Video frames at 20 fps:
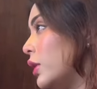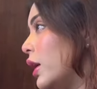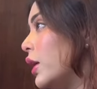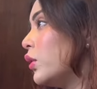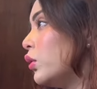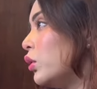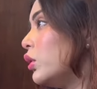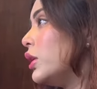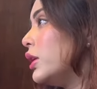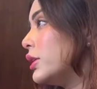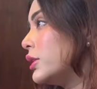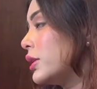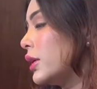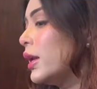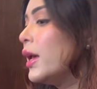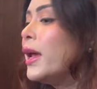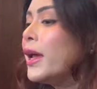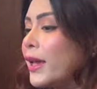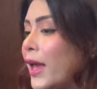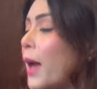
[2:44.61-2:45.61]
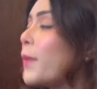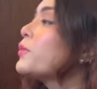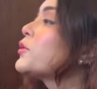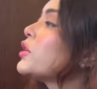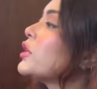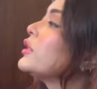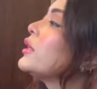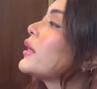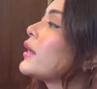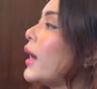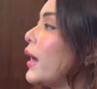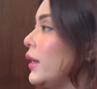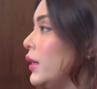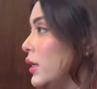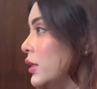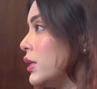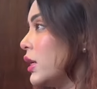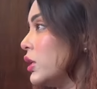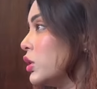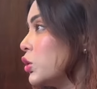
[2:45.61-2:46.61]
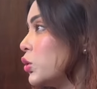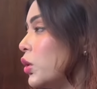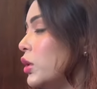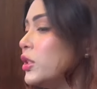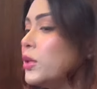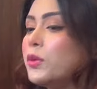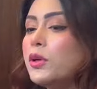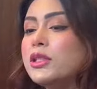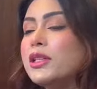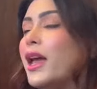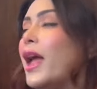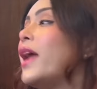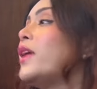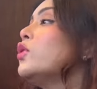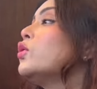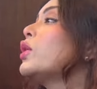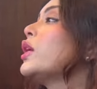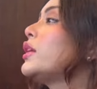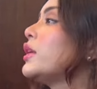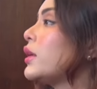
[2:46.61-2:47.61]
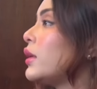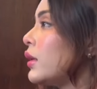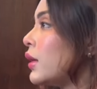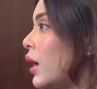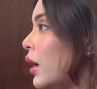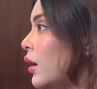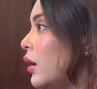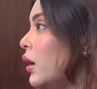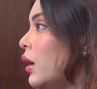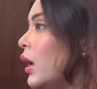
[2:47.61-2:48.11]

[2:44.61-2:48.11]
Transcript: এগুলো লিখছেন ক্যাপশনটা কাইন্ডলি চেঞ্জ করেন যেমন যে এডুকেটেড না